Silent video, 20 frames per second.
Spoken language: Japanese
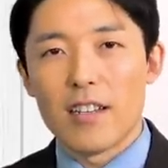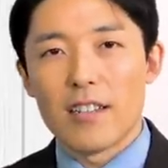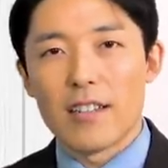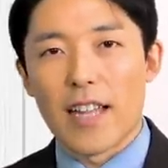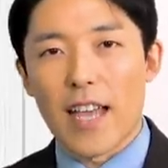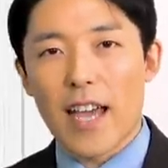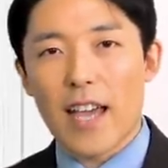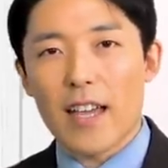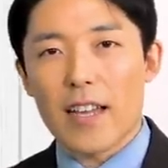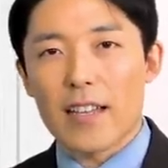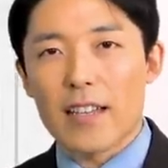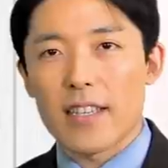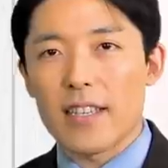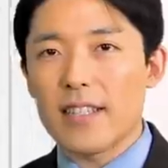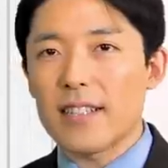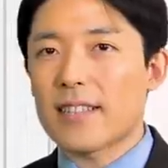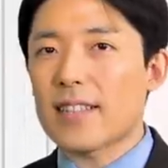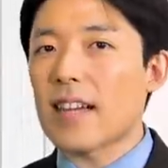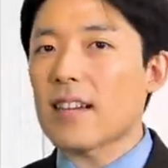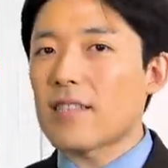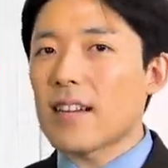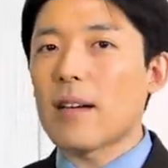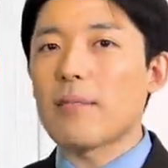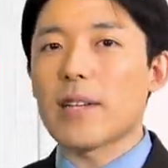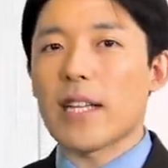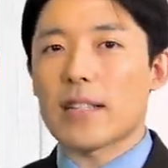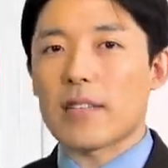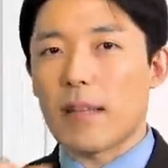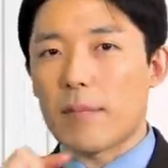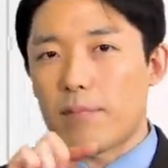ね
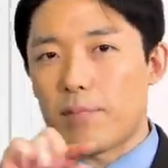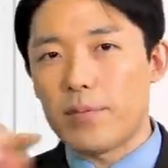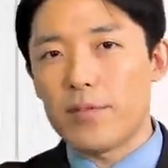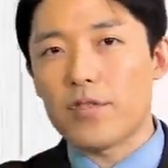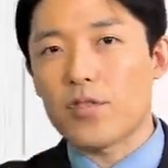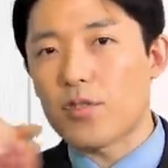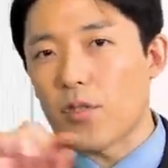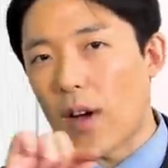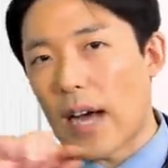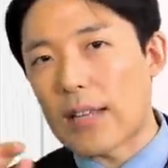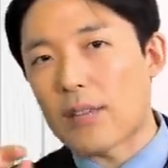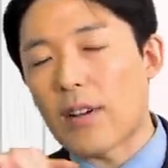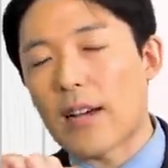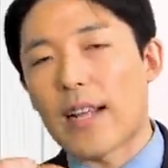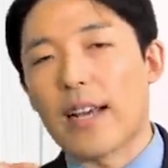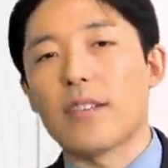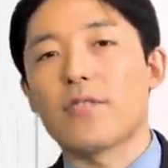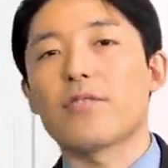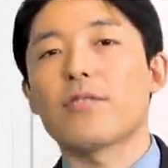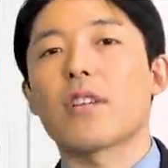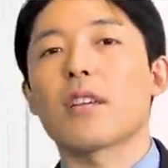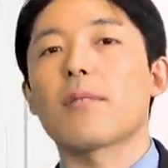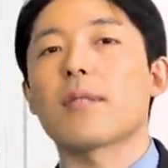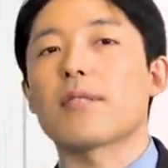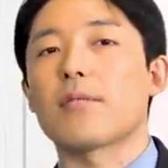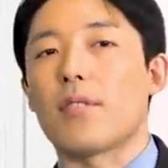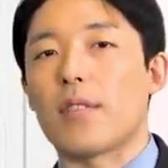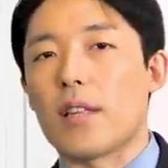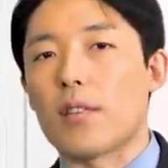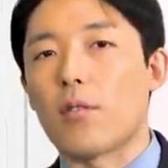インスタグラムだって文章後から編集でき
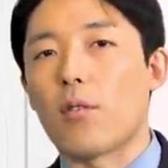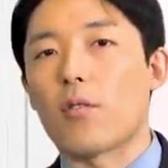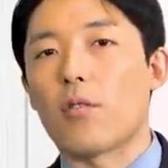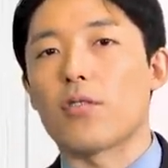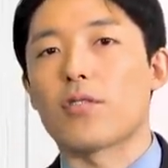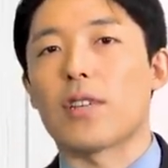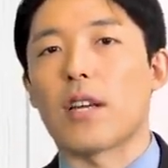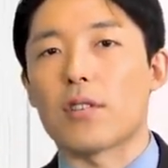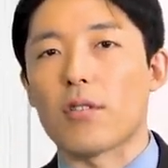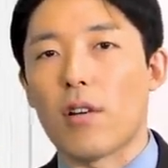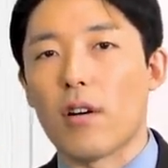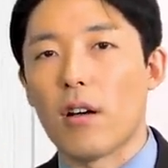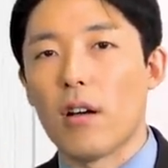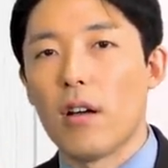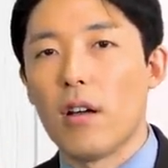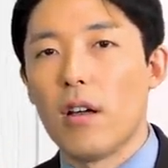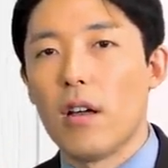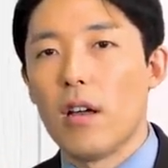ますよね投稿した後